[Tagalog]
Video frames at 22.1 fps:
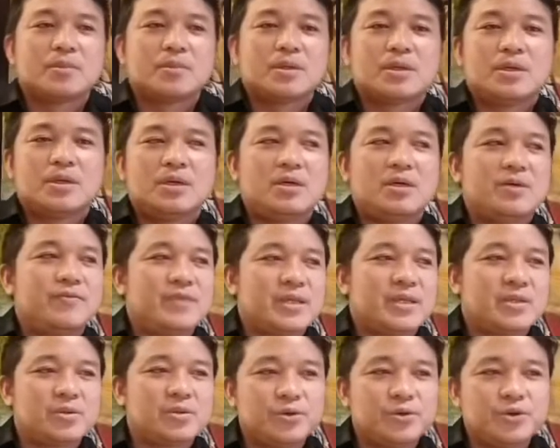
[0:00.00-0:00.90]

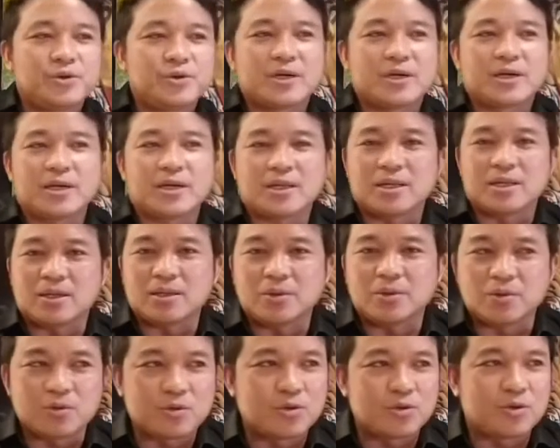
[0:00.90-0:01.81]
Even though you are not a
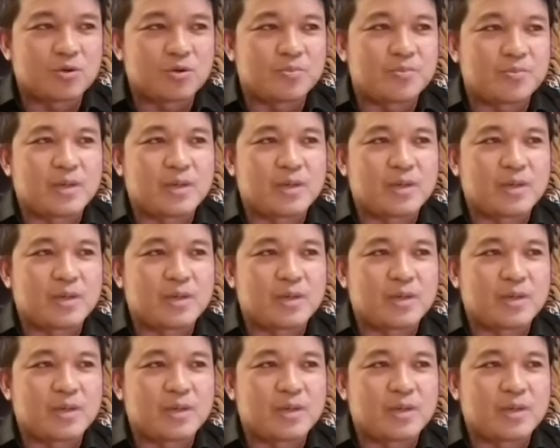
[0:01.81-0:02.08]
doctor,